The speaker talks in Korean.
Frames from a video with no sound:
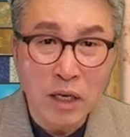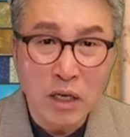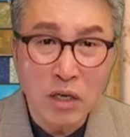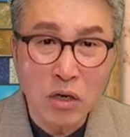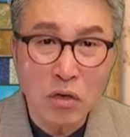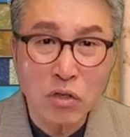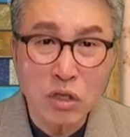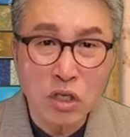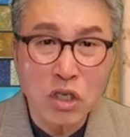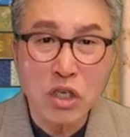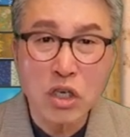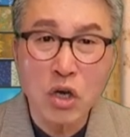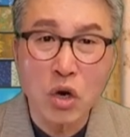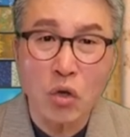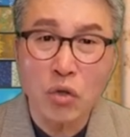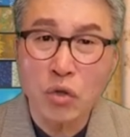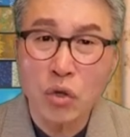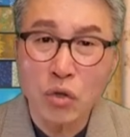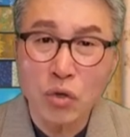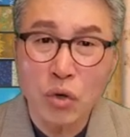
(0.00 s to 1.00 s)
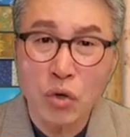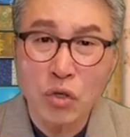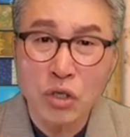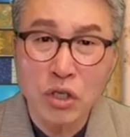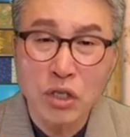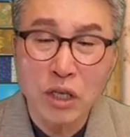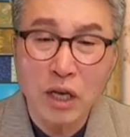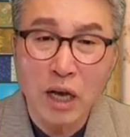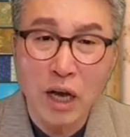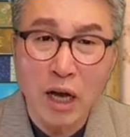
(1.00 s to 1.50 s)
그런 신이 어떤
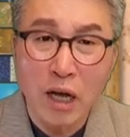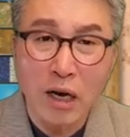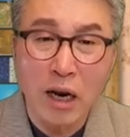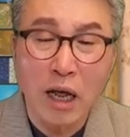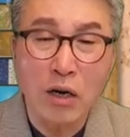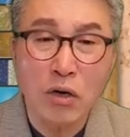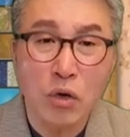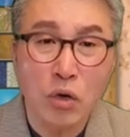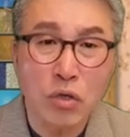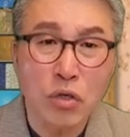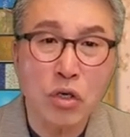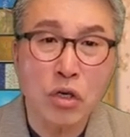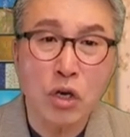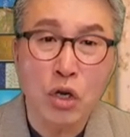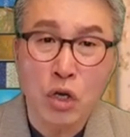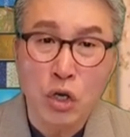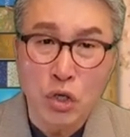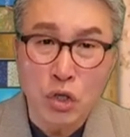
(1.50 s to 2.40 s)
것인가라는 것을